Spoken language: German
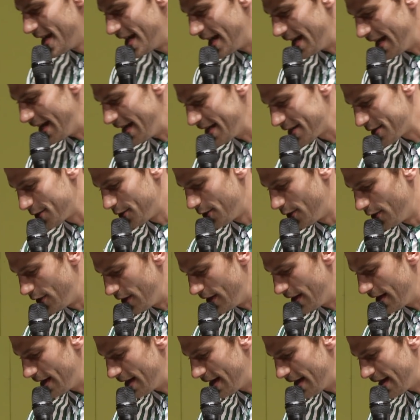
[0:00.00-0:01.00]

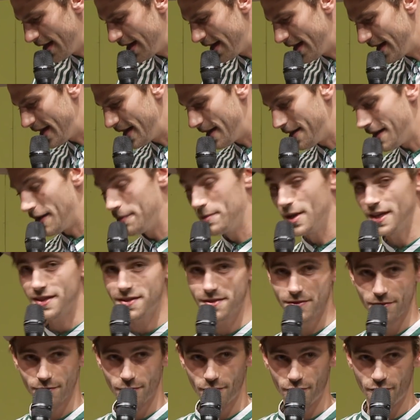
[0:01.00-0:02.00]
Also, äh, am
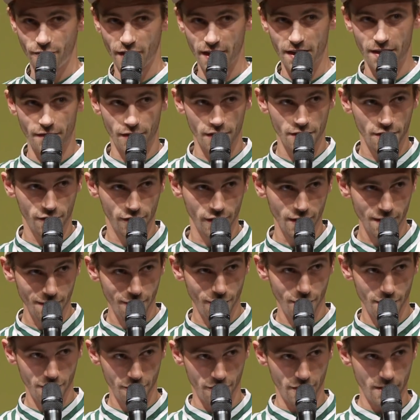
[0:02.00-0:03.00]
besten, wenn ihr was filmen
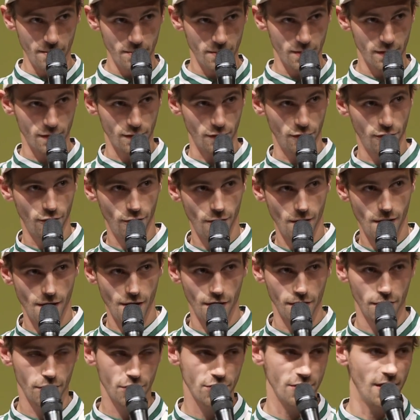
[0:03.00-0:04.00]
wollt, filmt es so vor
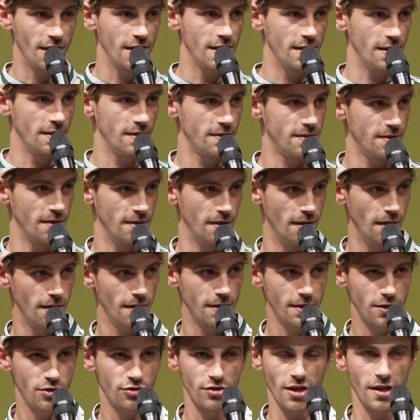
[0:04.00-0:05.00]
und dann schneidet ihr das danach.
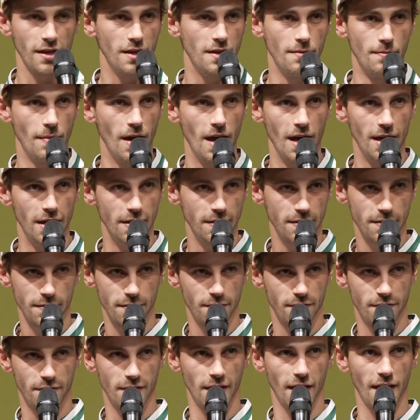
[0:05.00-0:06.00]
Ich schneide immer
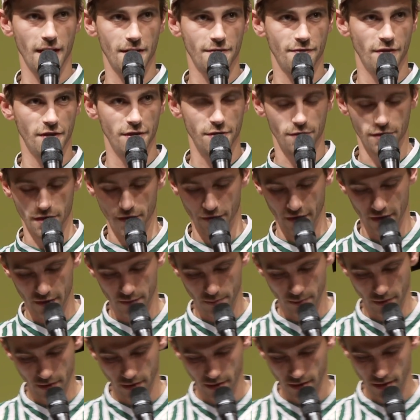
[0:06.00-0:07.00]
alles direkt, wenn ich unterwegs
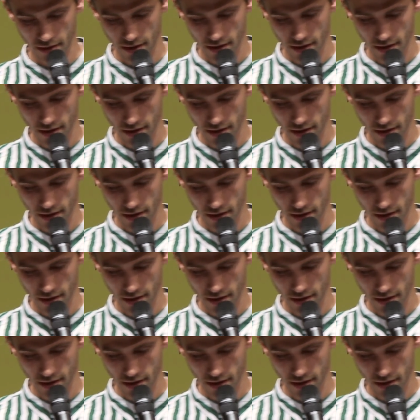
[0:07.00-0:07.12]
bin.